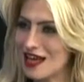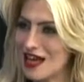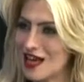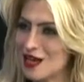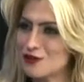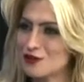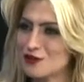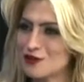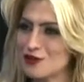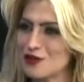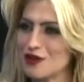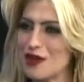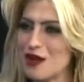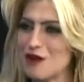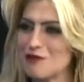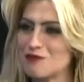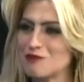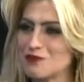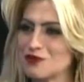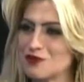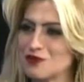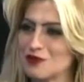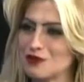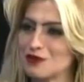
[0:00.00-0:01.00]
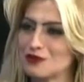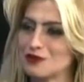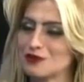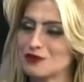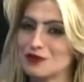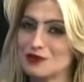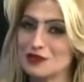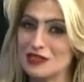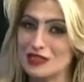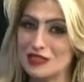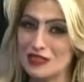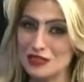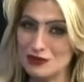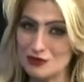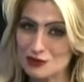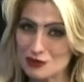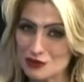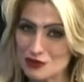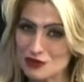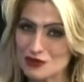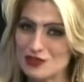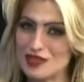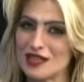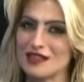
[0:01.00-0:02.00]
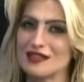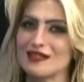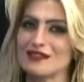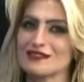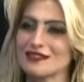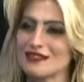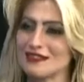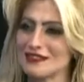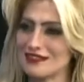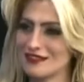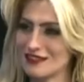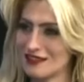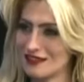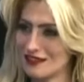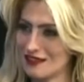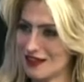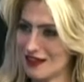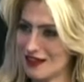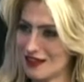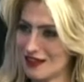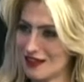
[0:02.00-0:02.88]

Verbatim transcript: En son yapmış olduğu 23 Nisan etkinliklerinden